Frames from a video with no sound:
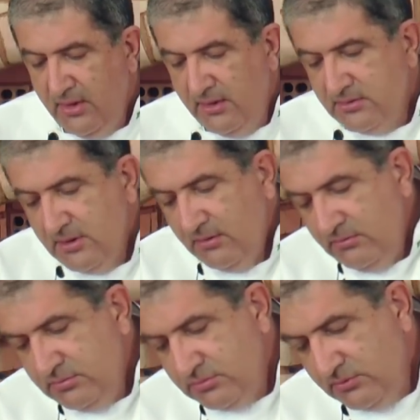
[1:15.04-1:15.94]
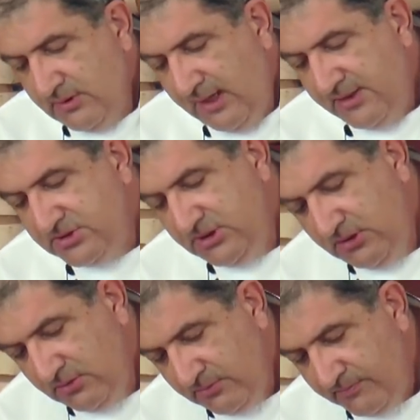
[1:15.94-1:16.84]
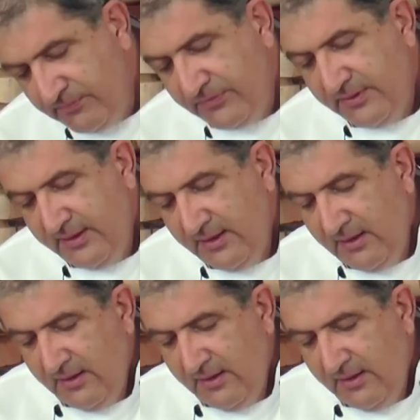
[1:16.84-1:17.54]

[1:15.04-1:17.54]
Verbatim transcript: Então, um galetinho. Né?